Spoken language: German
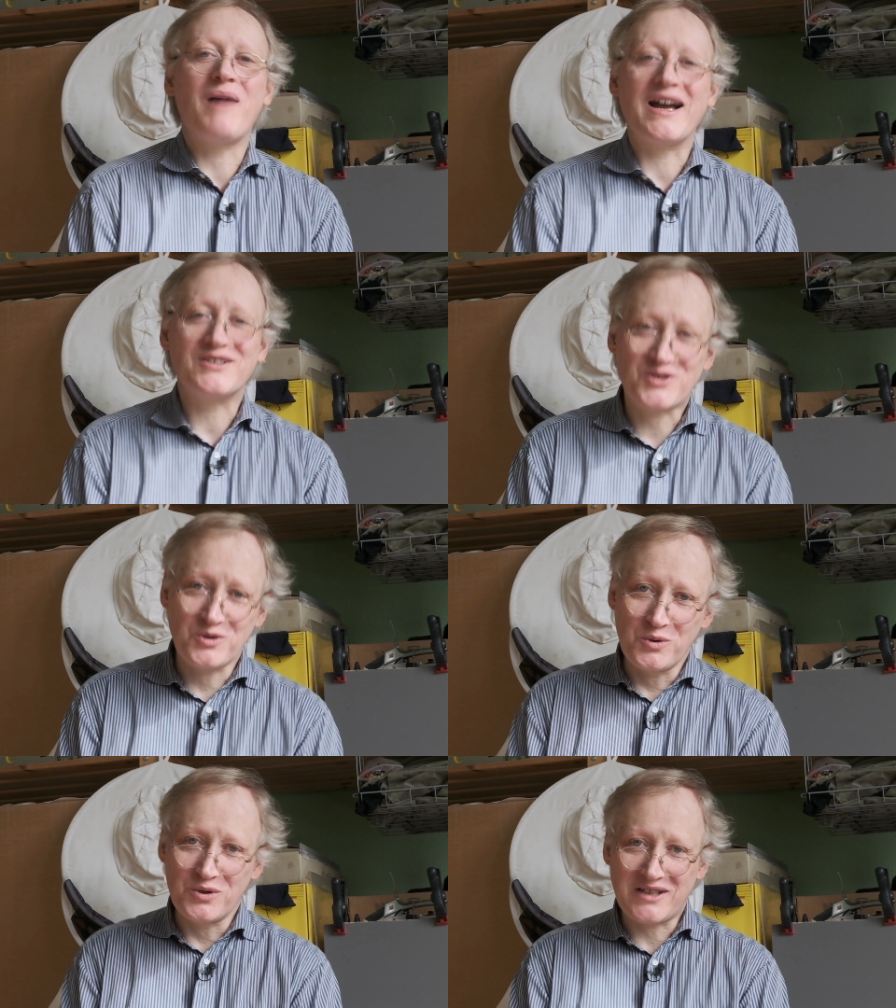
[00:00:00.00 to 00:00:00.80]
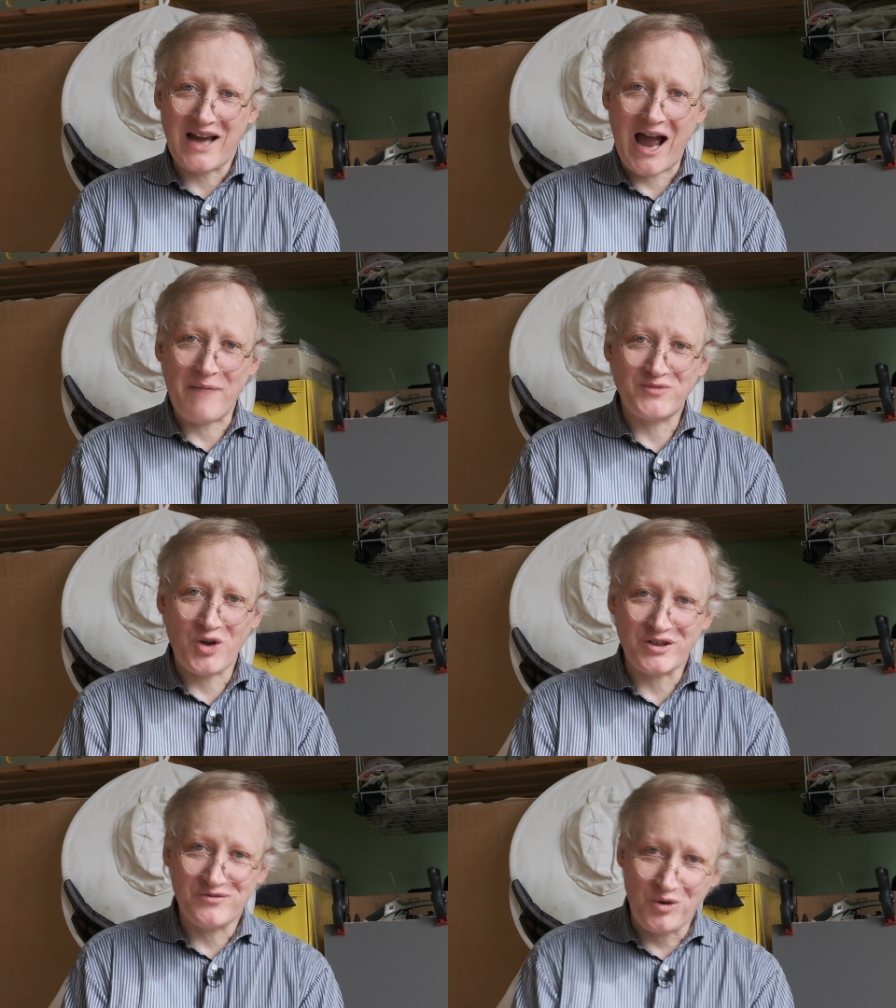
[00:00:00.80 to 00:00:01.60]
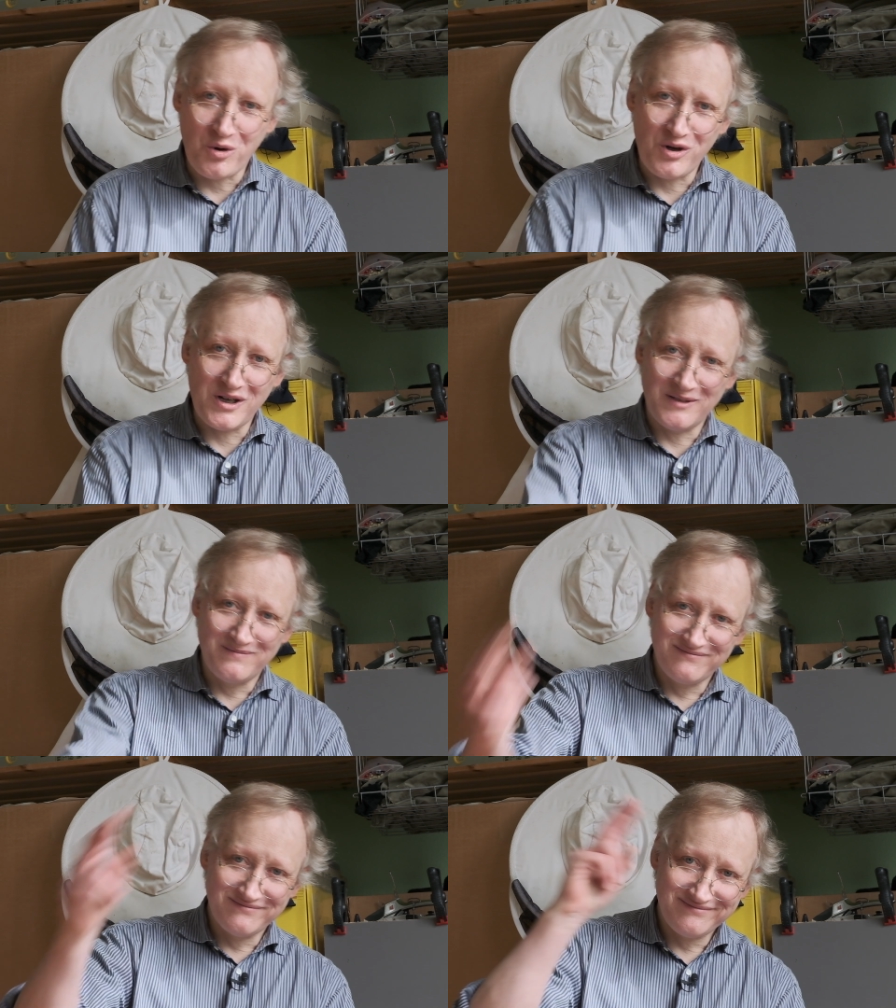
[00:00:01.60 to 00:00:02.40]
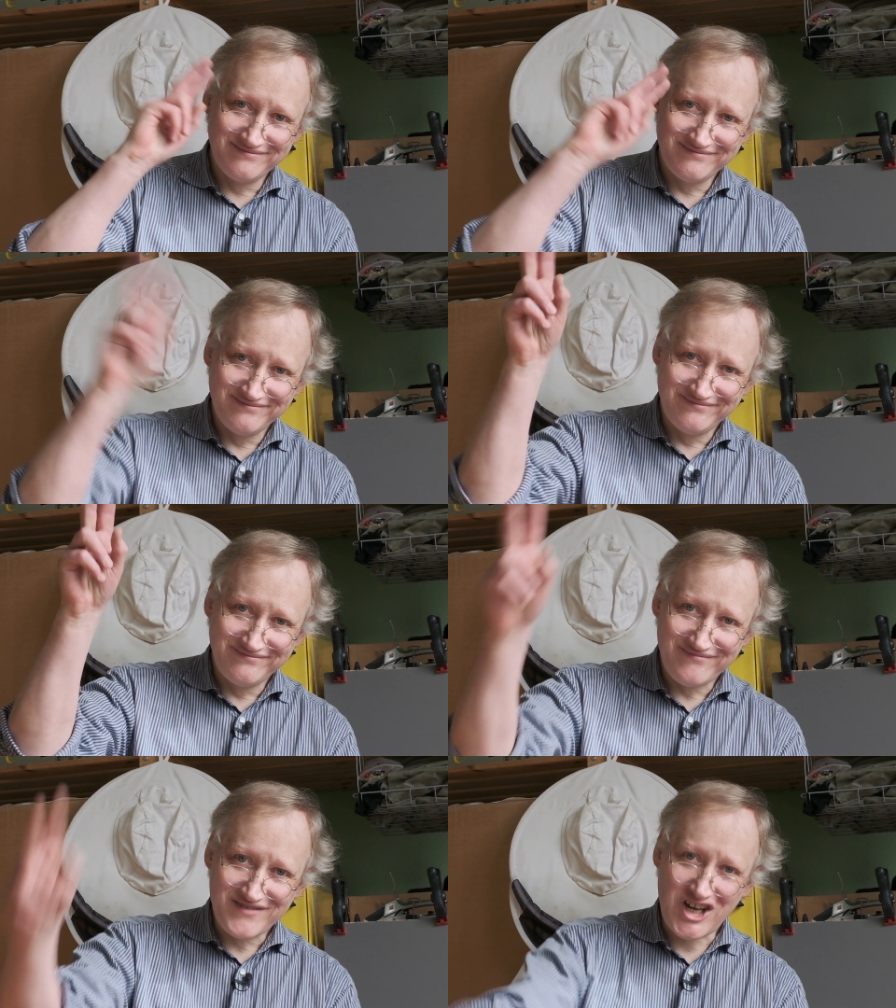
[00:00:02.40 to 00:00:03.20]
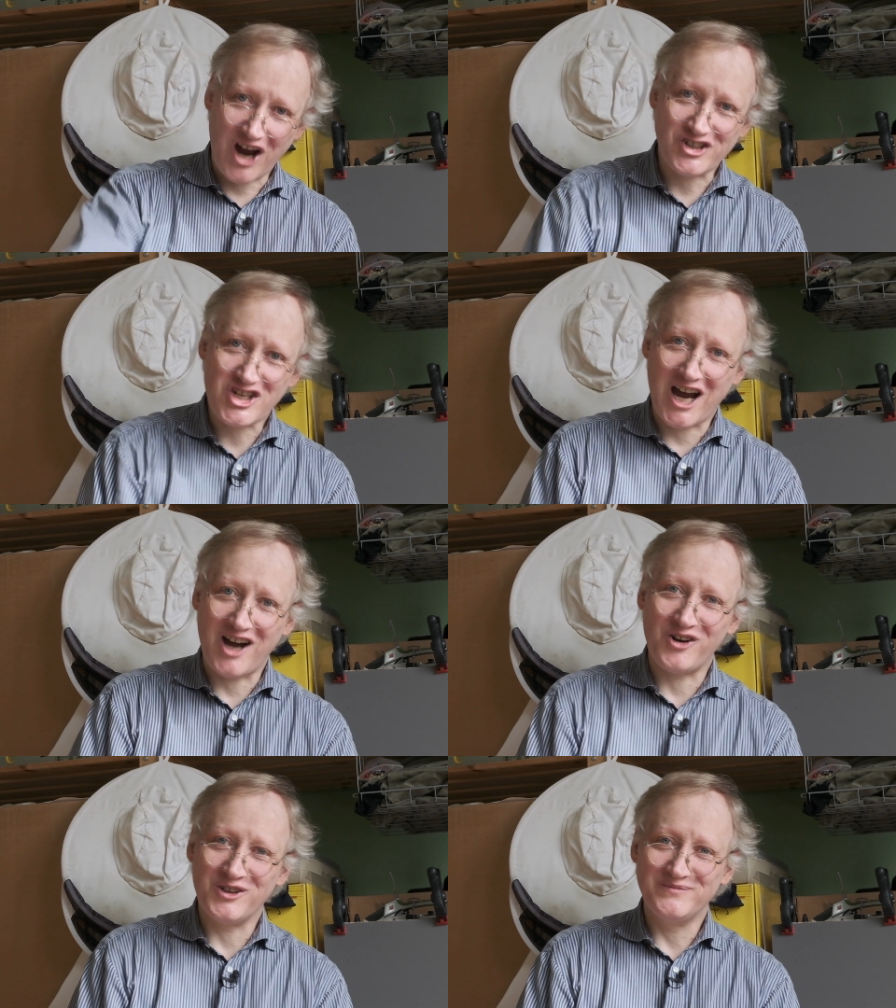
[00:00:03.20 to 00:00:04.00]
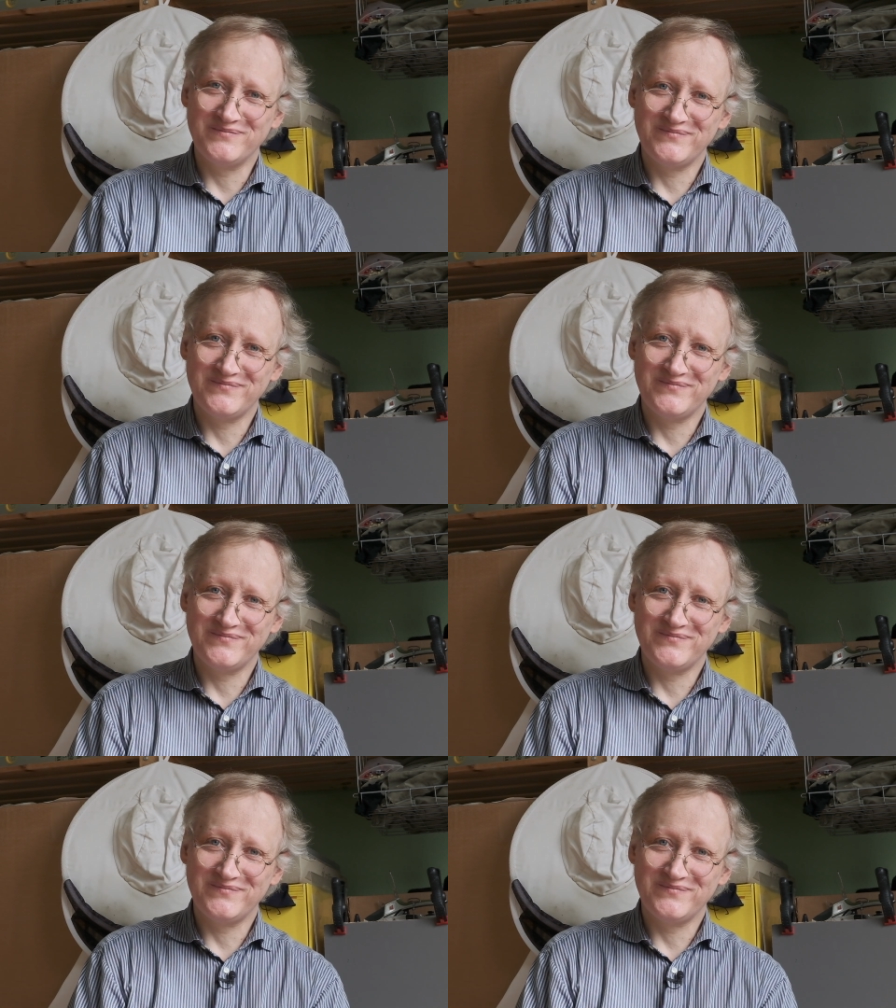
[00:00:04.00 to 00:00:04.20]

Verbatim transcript: Macht's gut, gehabt euch wohl. Ciao, ciao.